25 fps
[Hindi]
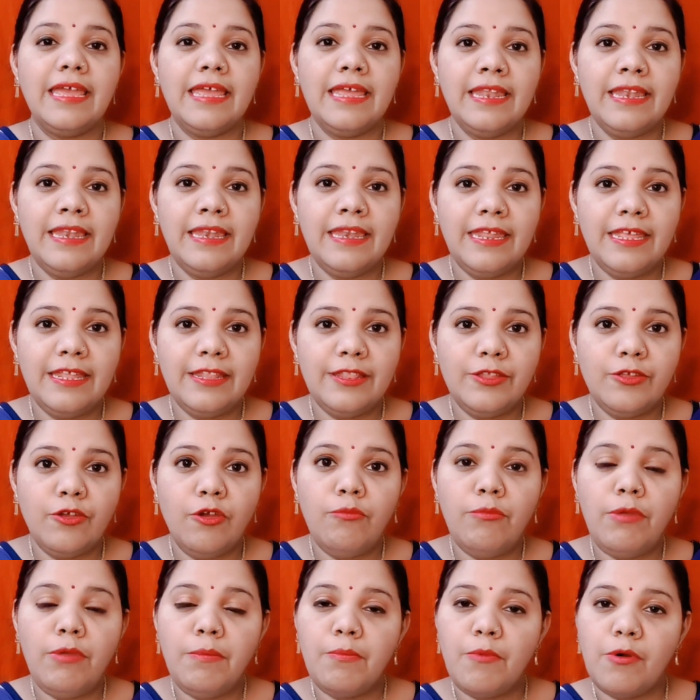इन नीतियों
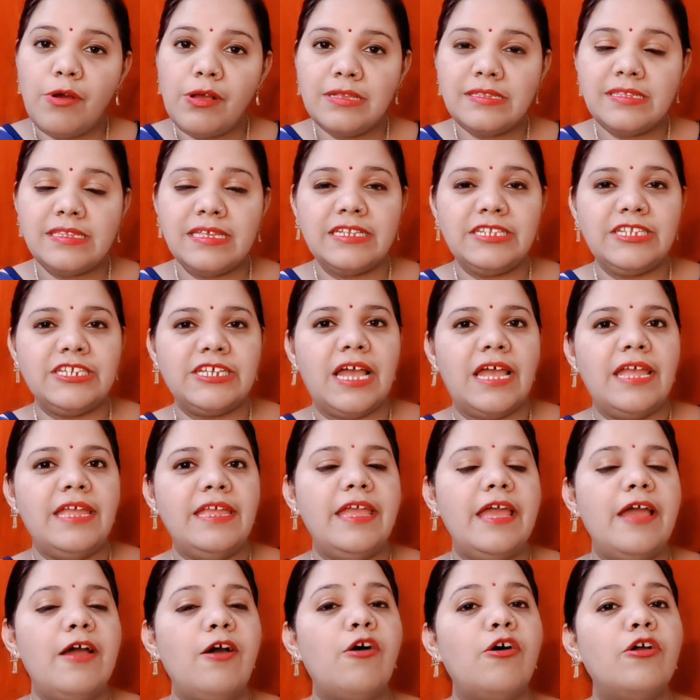में बहुत सच्चाई
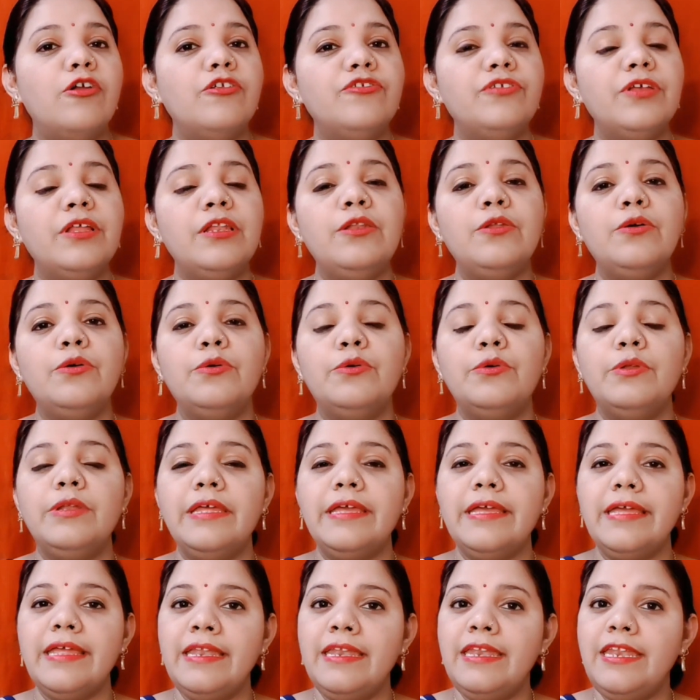है और जिन लोगों ने
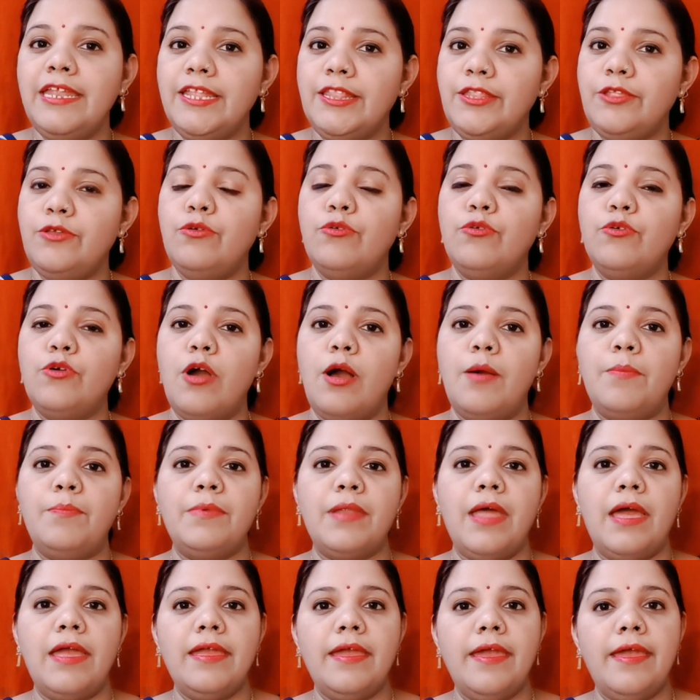इन नीतियों को
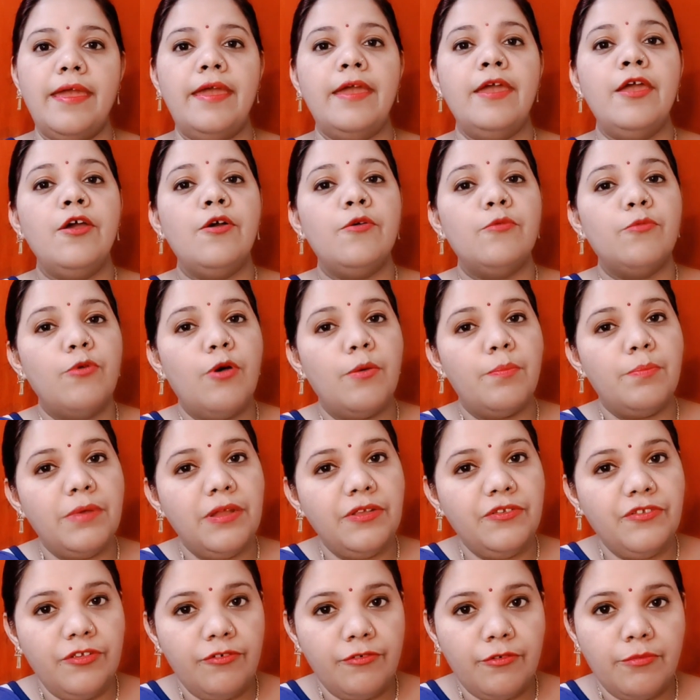अपनाया है वो अपने
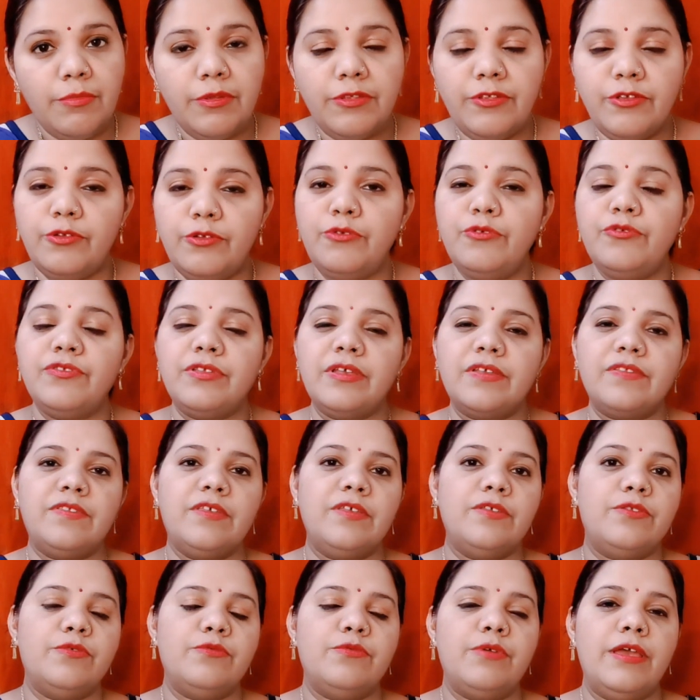जीवन में जरूर
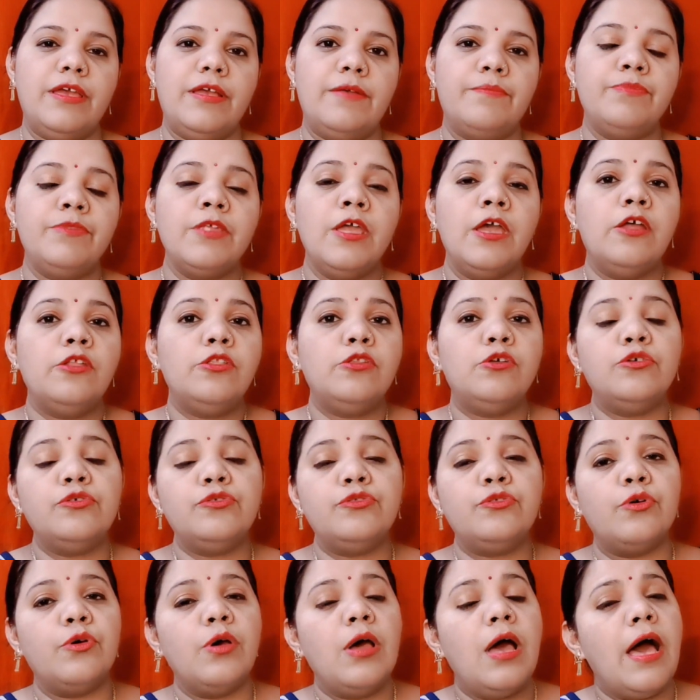सक्सेस हुए हैं
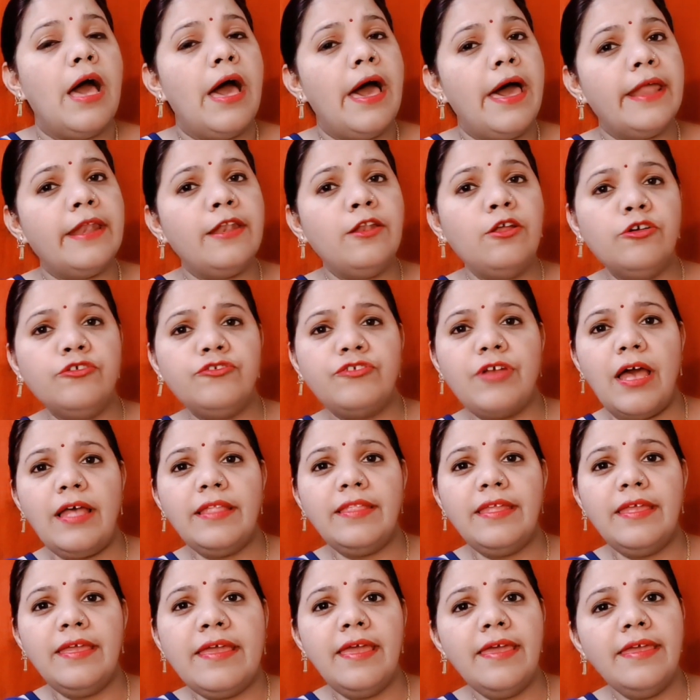दोस्तों हर लोग
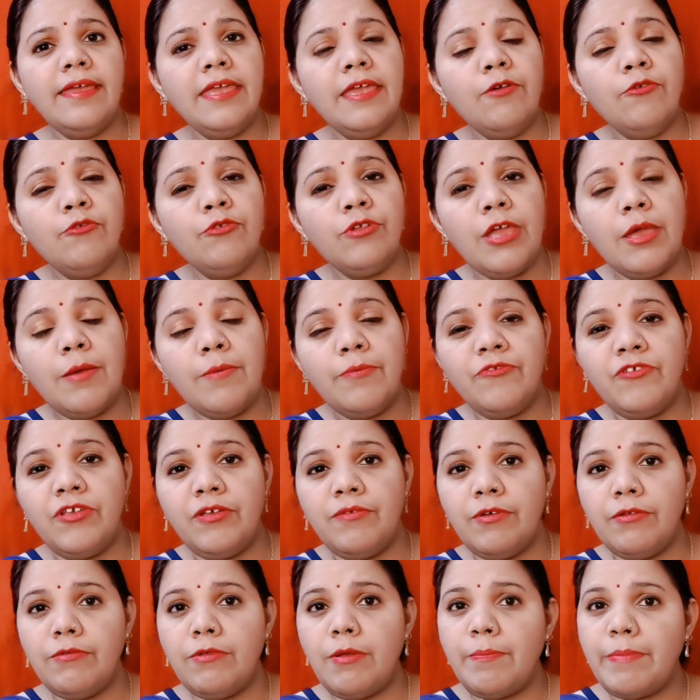चाहते हैं कि उनके
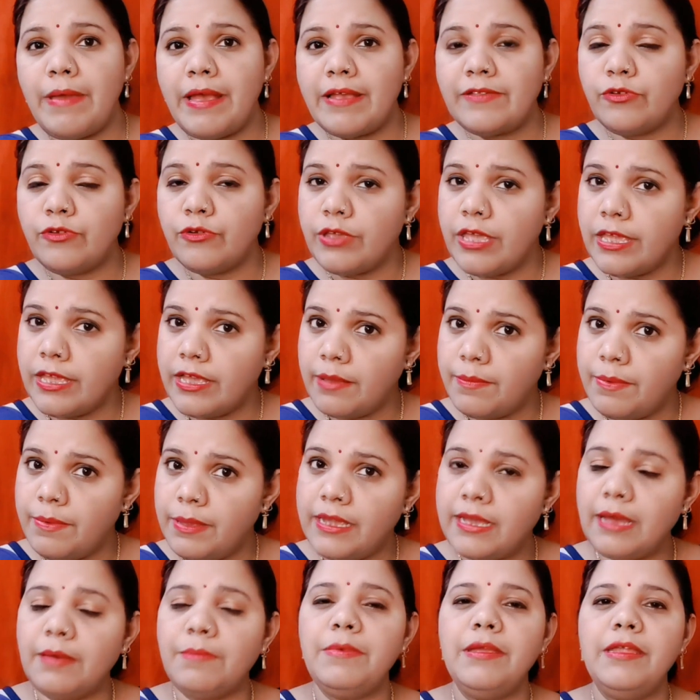जीवन में पैसों की कभी
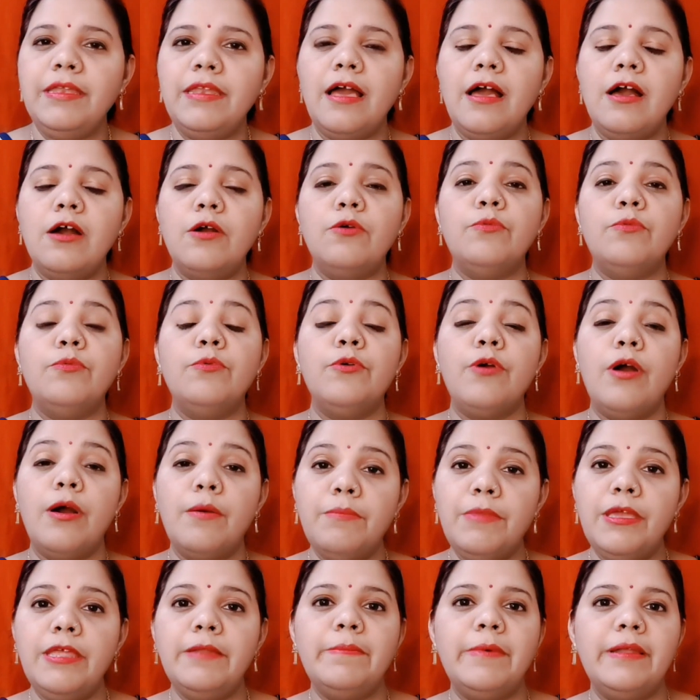कमी ना हो वो
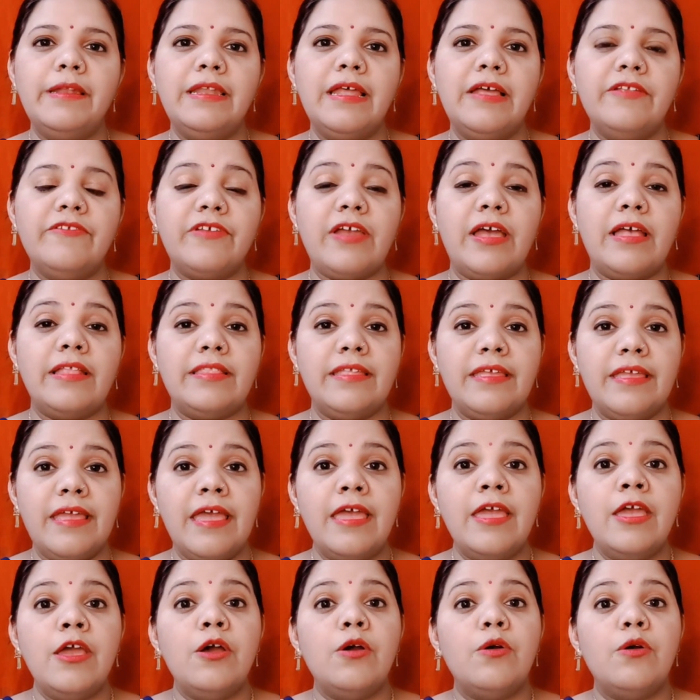अमीर बनना चाहते हैं